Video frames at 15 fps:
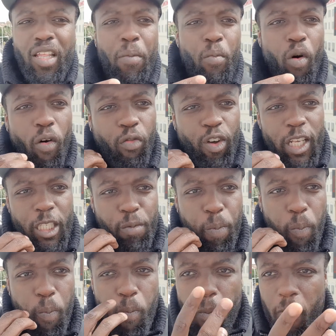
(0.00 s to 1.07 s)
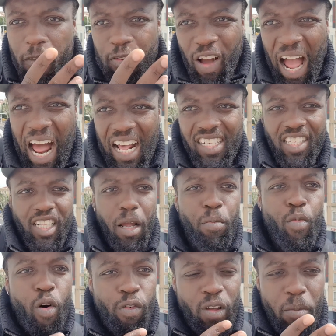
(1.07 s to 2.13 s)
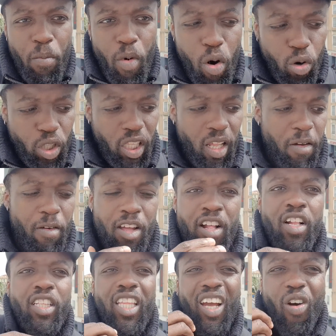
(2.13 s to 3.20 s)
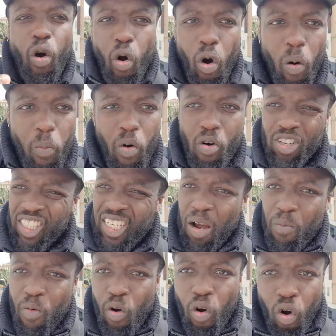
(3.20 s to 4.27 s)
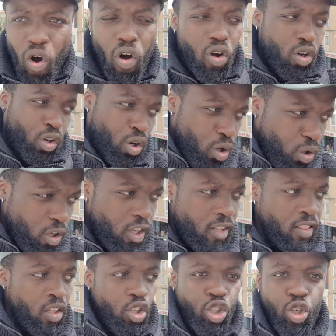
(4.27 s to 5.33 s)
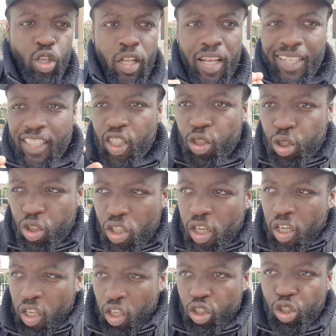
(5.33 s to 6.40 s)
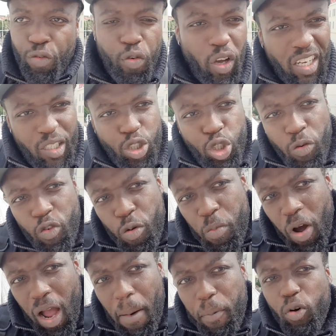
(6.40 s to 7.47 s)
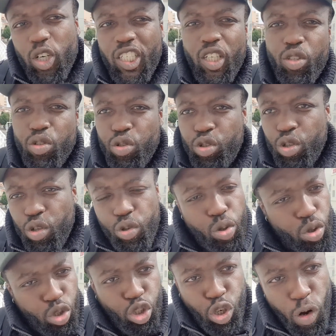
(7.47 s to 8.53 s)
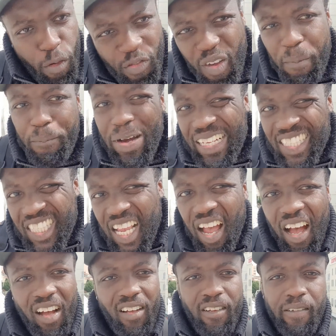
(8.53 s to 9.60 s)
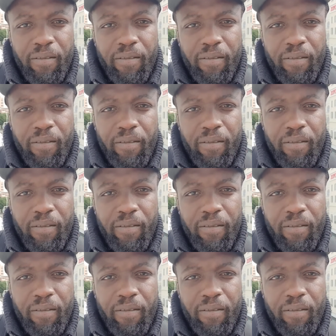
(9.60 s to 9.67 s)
des mauvaises phrases, des mauvais mots, des, gros mots. Dis à mon corps que je, des, je, je veux me rapprocher de Dieu, donc je ne fais pas ça.